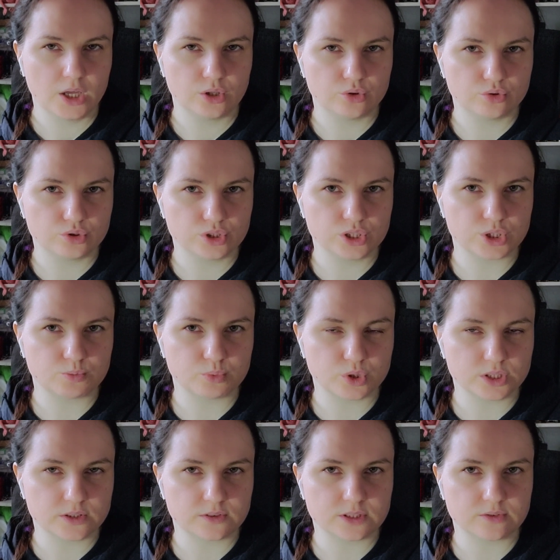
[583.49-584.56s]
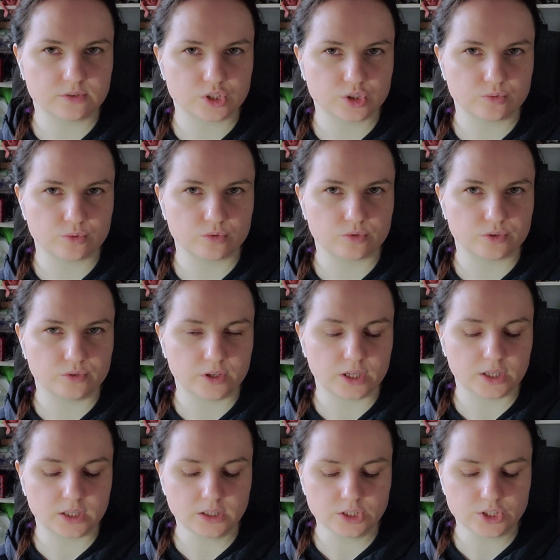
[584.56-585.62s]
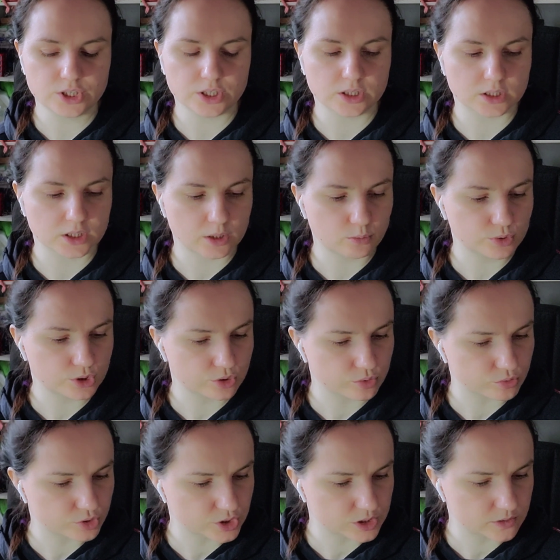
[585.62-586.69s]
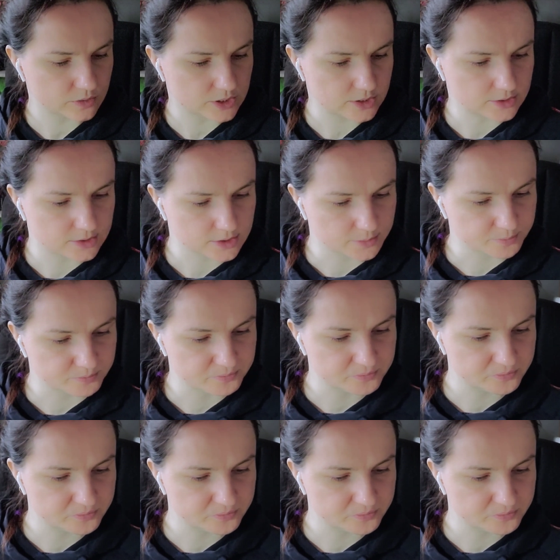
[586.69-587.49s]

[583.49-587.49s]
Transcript: Нужно использовать вышивку в две ниточки, тогда будет лучше светиться.